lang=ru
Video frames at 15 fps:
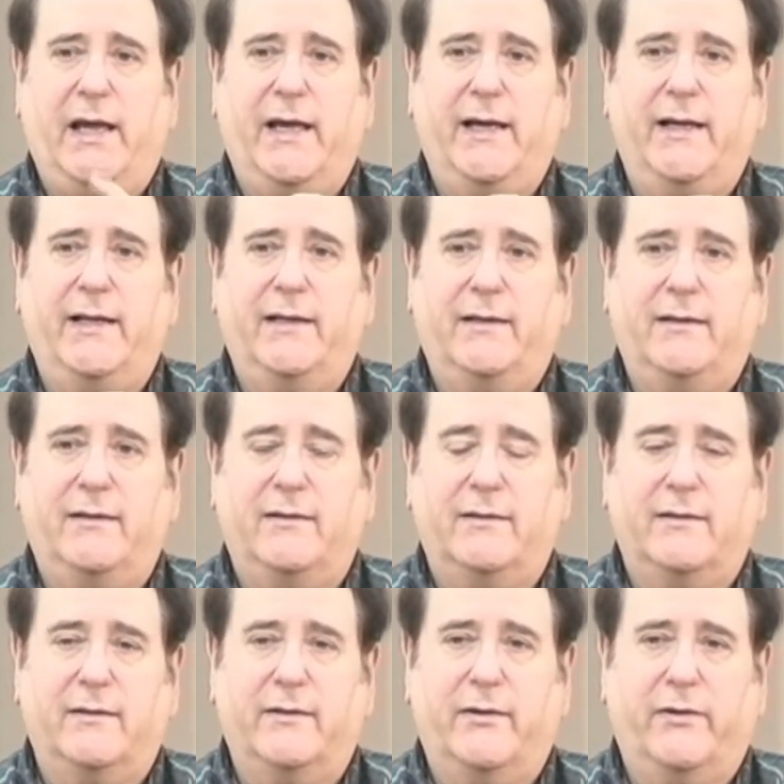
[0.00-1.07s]
служение –
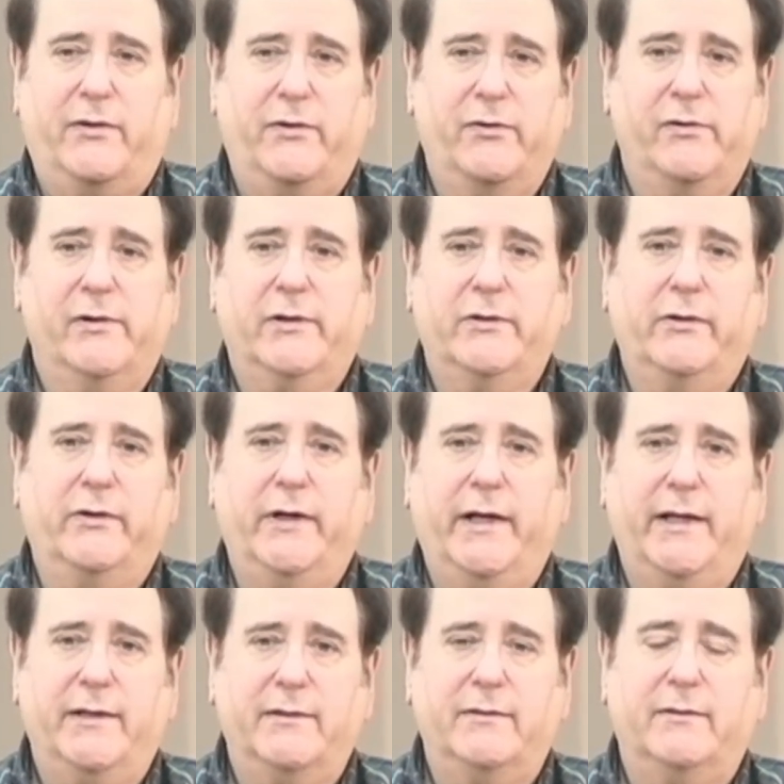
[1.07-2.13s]

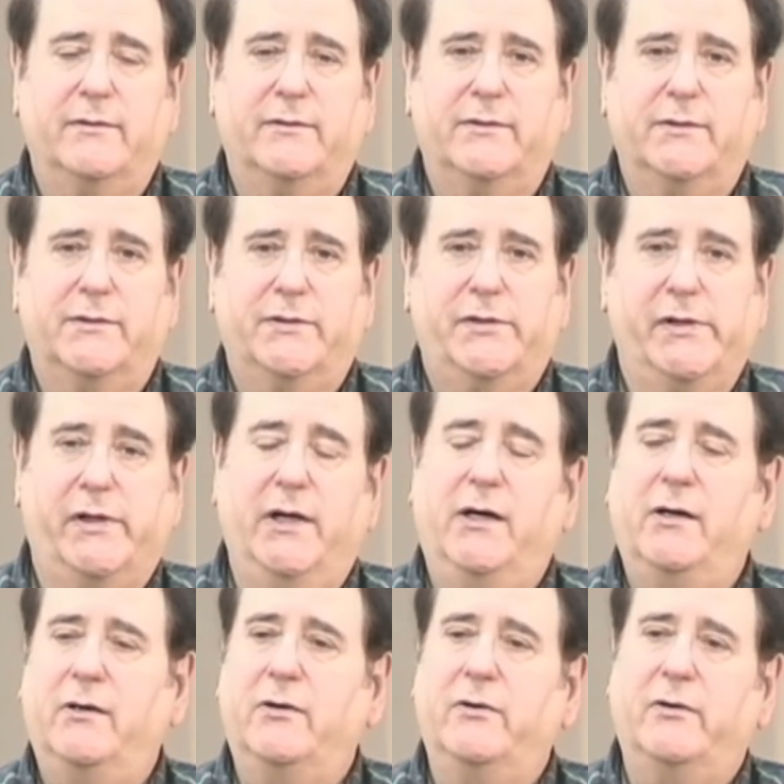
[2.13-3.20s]
и вот вы
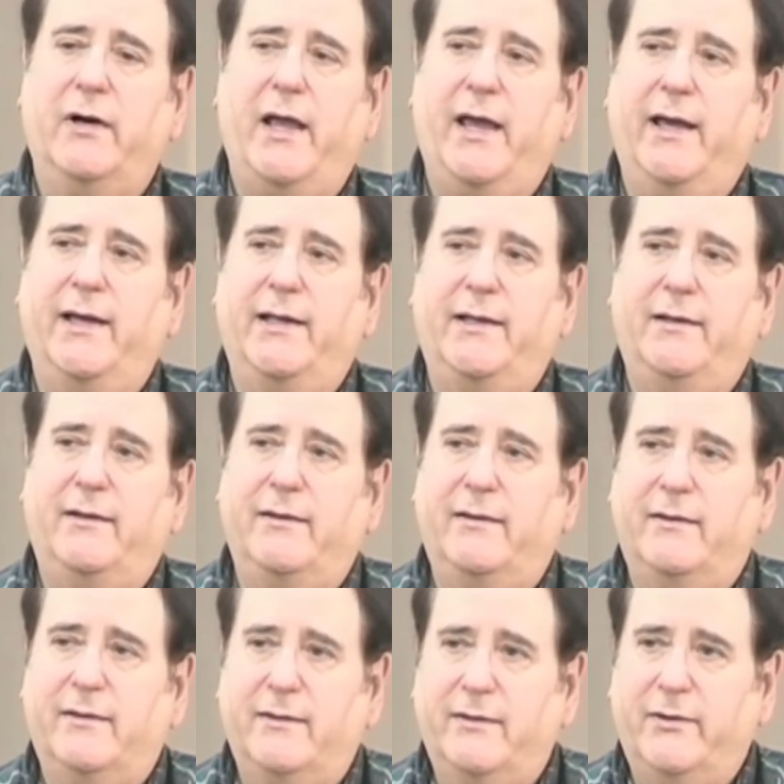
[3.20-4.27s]
отправитесь на
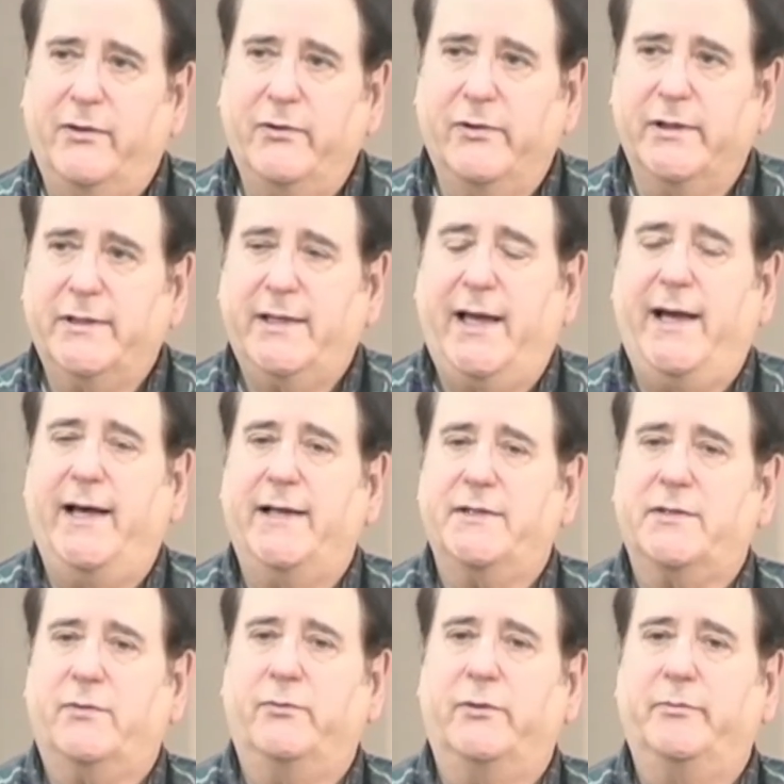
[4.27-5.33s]
служение, и
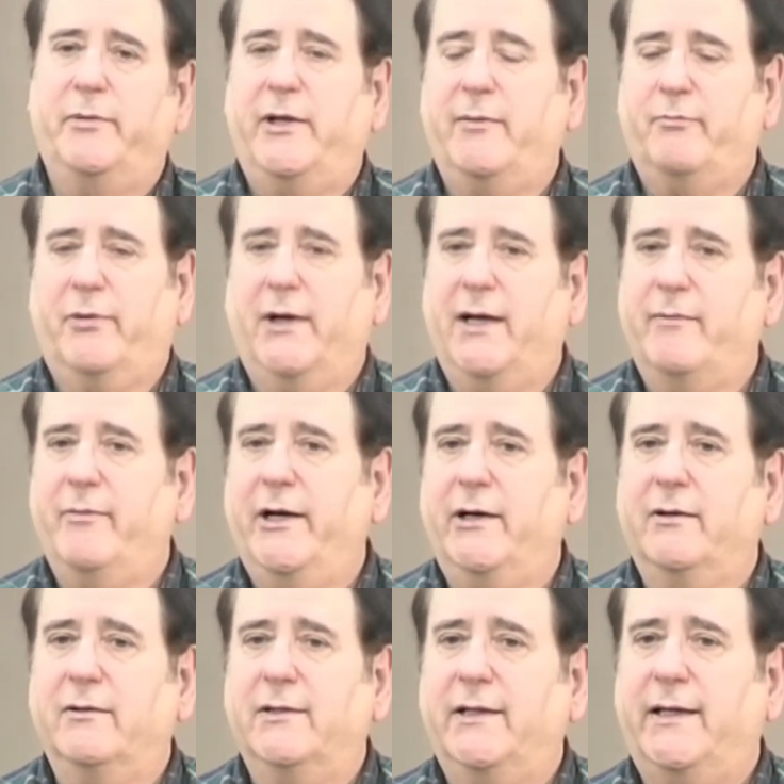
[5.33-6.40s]
ваша основная
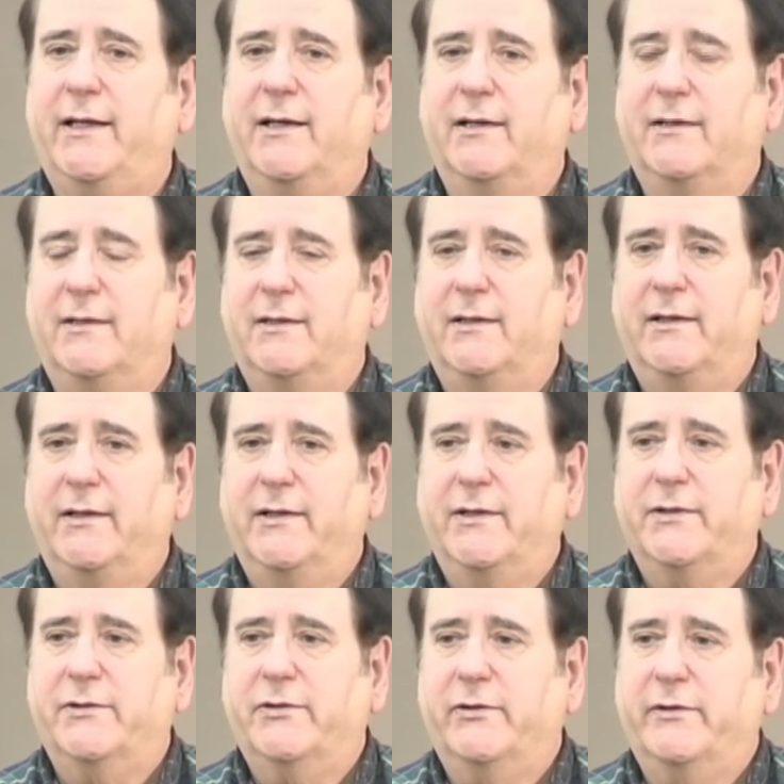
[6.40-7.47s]
задача будет
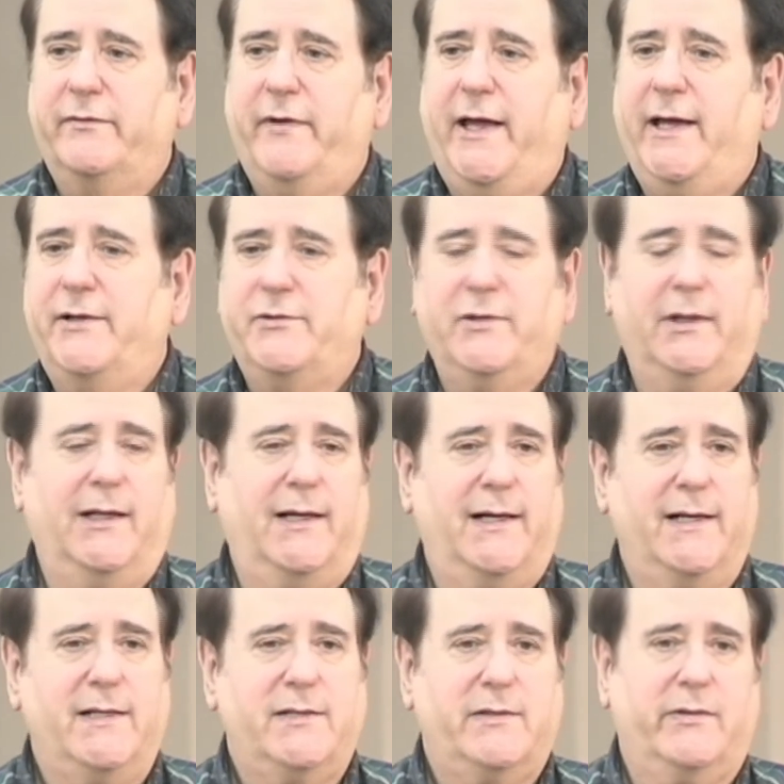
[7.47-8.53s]
нести Евангелие
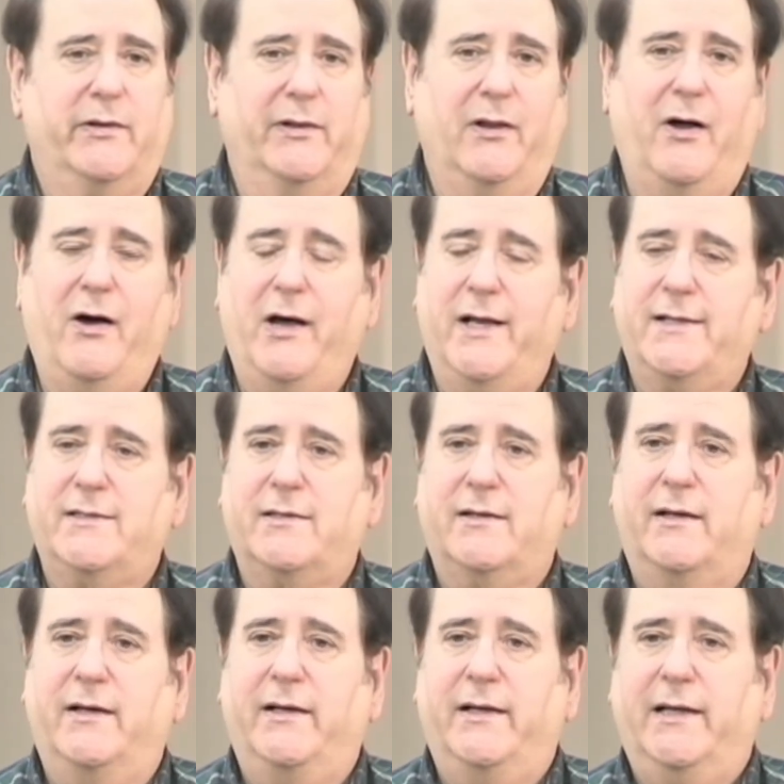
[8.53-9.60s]
людям,
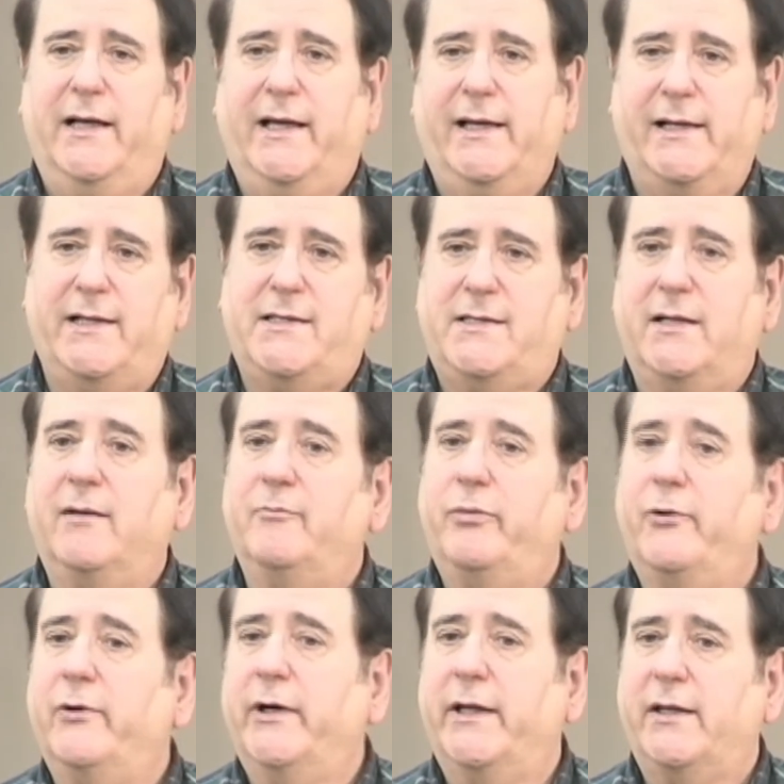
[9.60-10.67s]
потерянным во
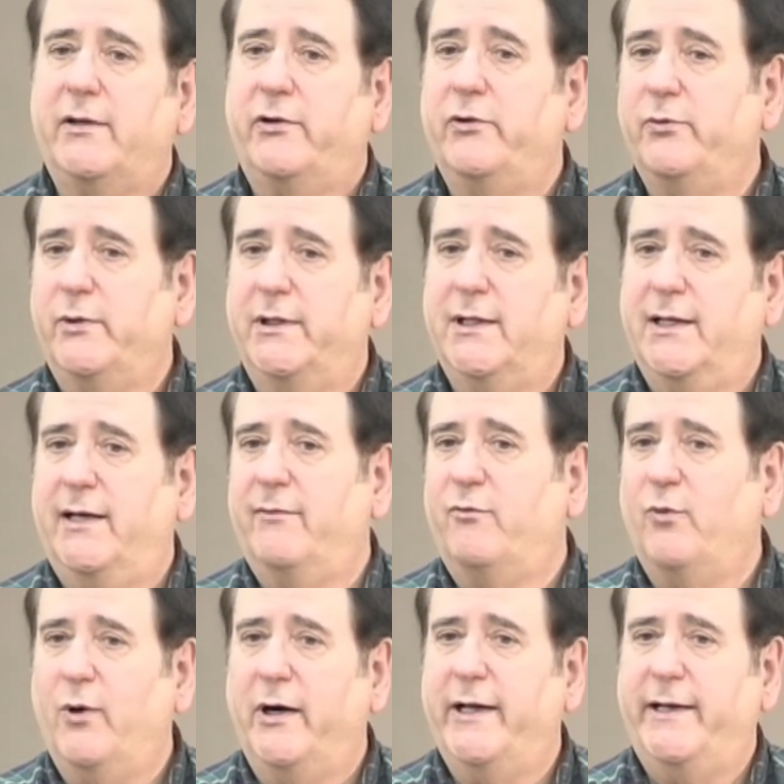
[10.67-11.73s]
грехе, и
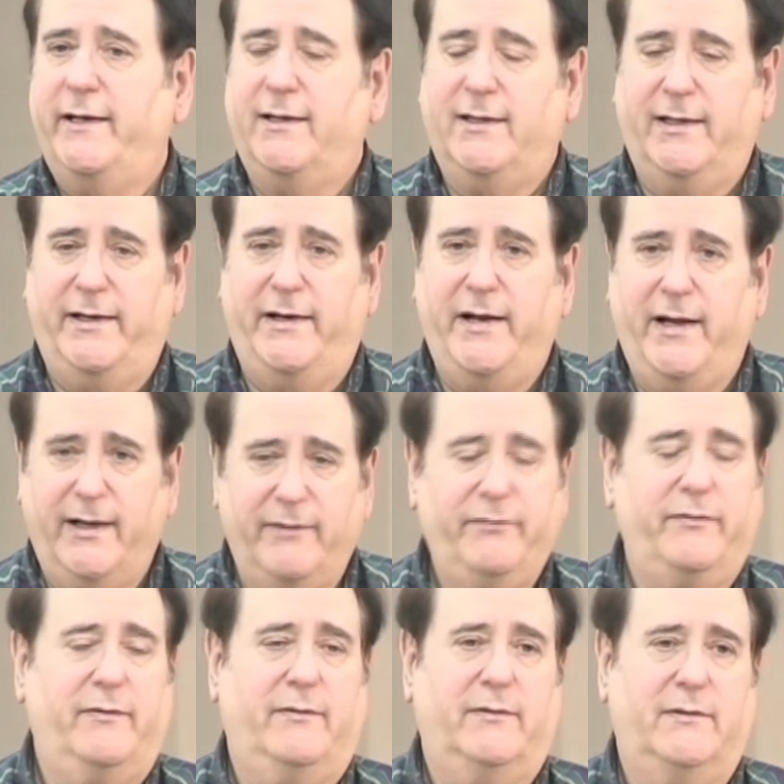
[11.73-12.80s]
к определенному
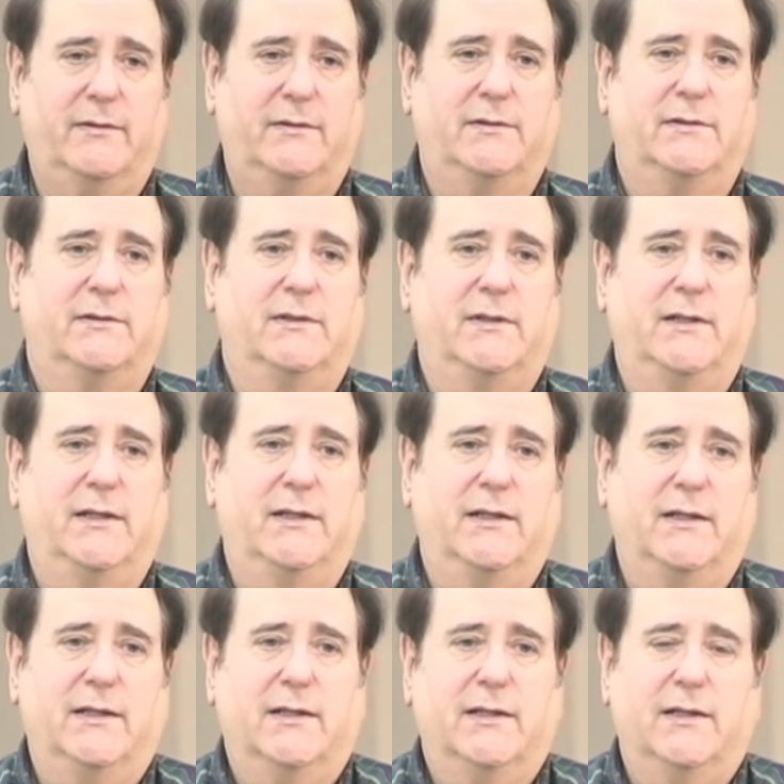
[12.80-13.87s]
моменту, даст
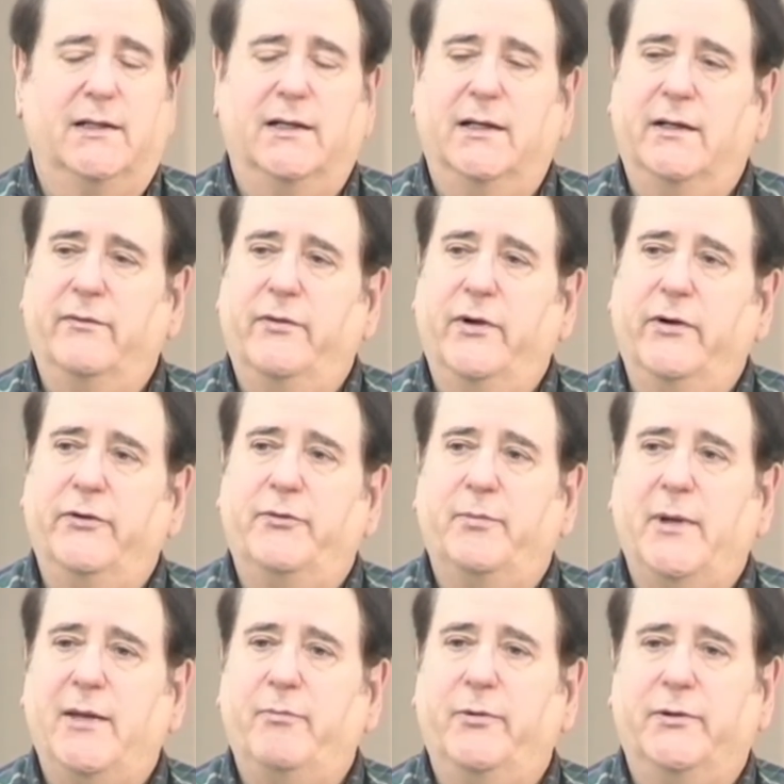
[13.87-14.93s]
Бог,
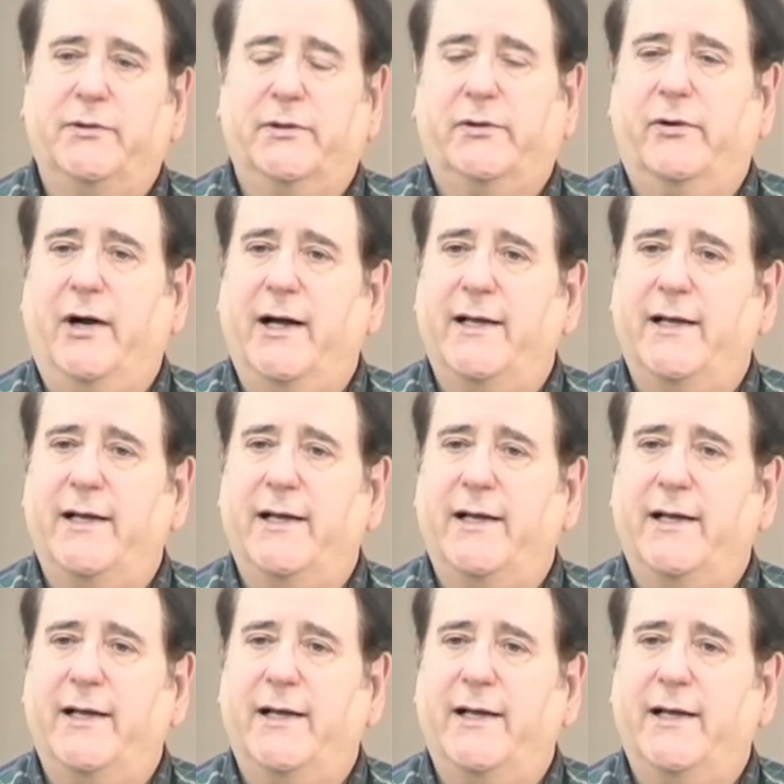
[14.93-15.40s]
соберется достаточно